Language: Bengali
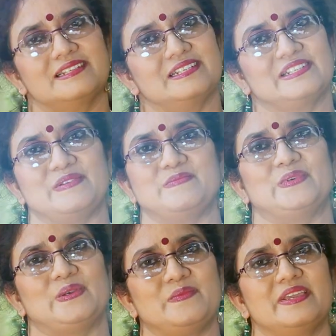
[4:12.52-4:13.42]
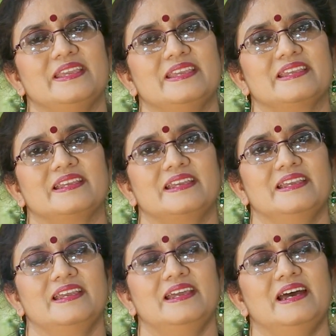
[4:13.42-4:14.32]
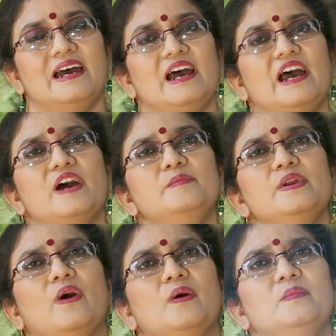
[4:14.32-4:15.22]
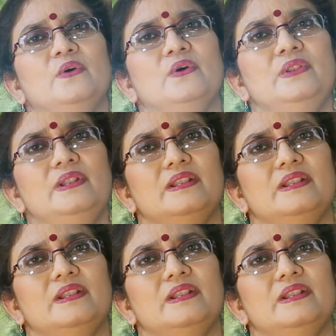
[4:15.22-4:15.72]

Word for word: সে বলবে আমি অমল